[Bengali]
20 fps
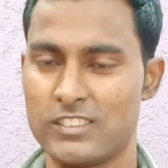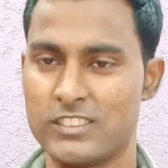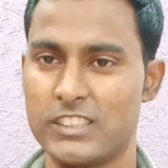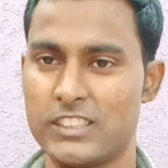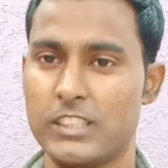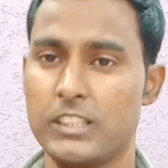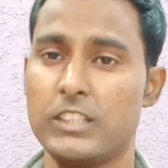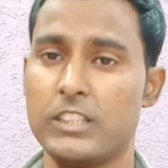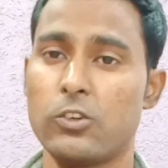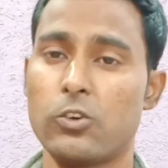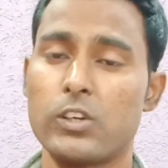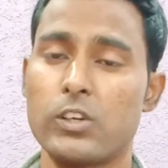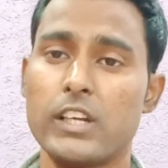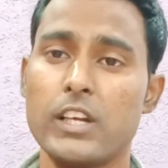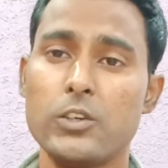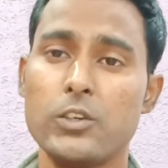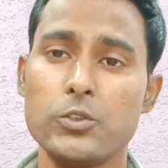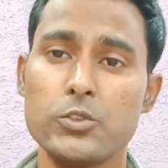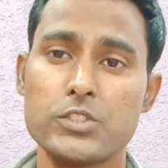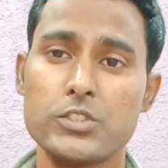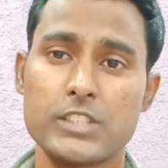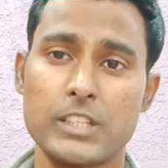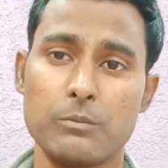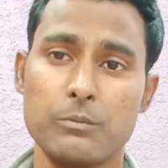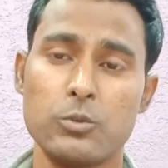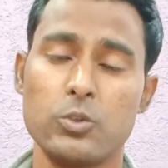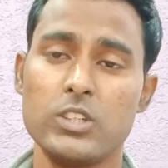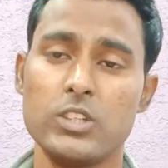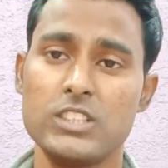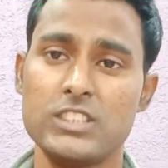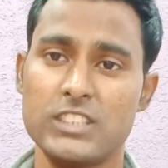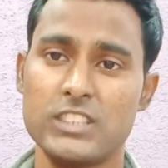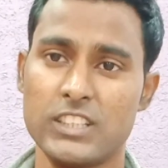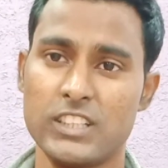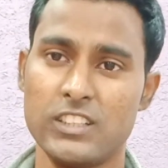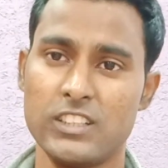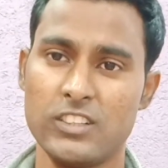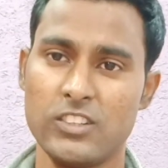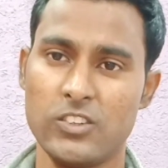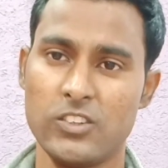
যেটি অন্যান্য স্কিমগুলির চেয়ে